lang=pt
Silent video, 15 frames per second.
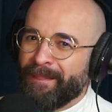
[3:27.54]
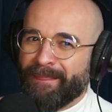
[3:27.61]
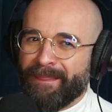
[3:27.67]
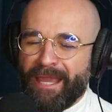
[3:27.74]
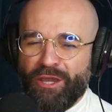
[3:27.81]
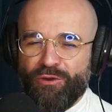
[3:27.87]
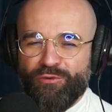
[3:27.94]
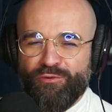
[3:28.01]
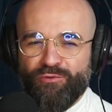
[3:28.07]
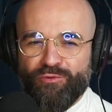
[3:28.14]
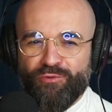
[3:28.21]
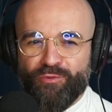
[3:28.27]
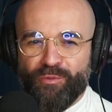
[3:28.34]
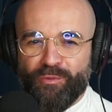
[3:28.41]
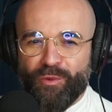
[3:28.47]
Tem
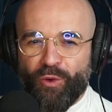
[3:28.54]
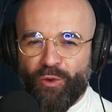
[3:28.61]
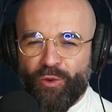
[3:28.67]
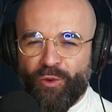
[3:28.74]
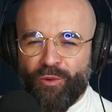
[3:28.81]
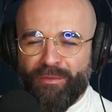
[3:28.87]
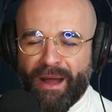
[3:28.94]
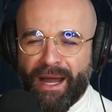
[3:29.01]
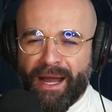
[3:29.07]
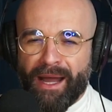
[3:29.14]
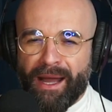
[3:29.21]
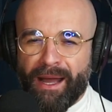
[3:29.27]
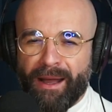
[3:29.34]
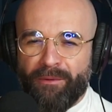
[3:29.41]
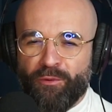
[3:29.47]
um, uma,